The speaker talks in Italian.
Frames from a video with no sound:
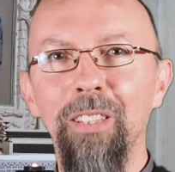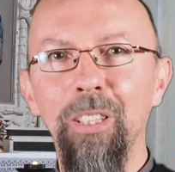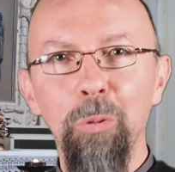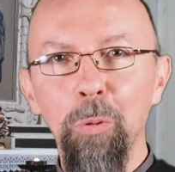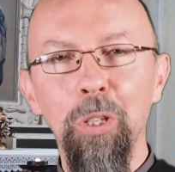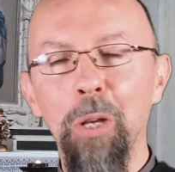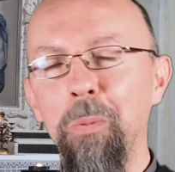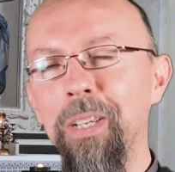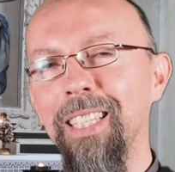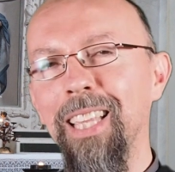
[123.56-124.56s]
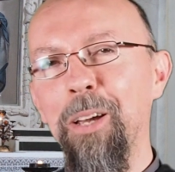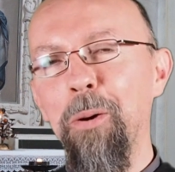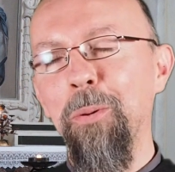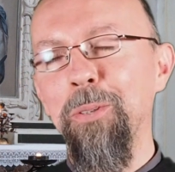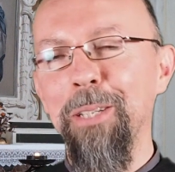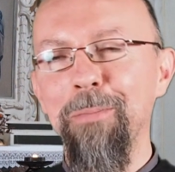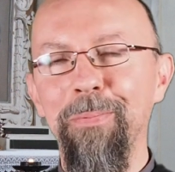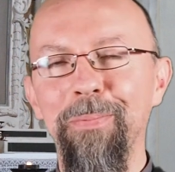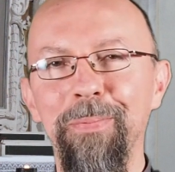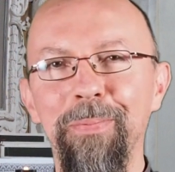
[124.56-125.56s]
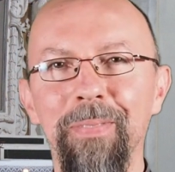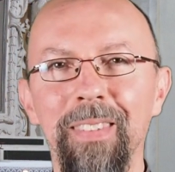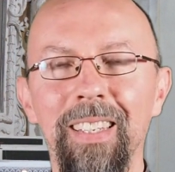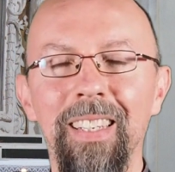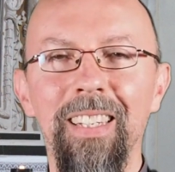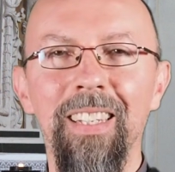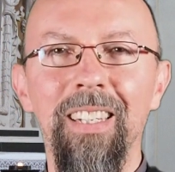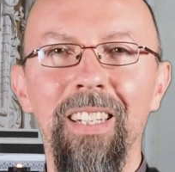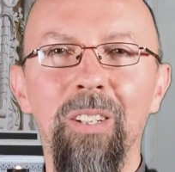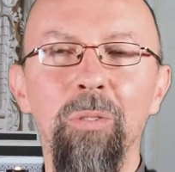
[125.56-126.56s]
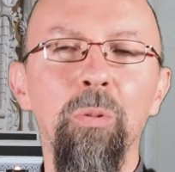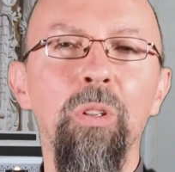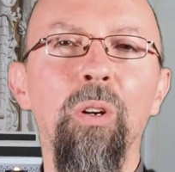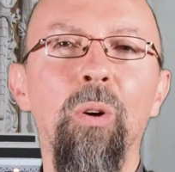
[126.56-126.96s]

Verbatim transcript: di tutte queste cose. Tutti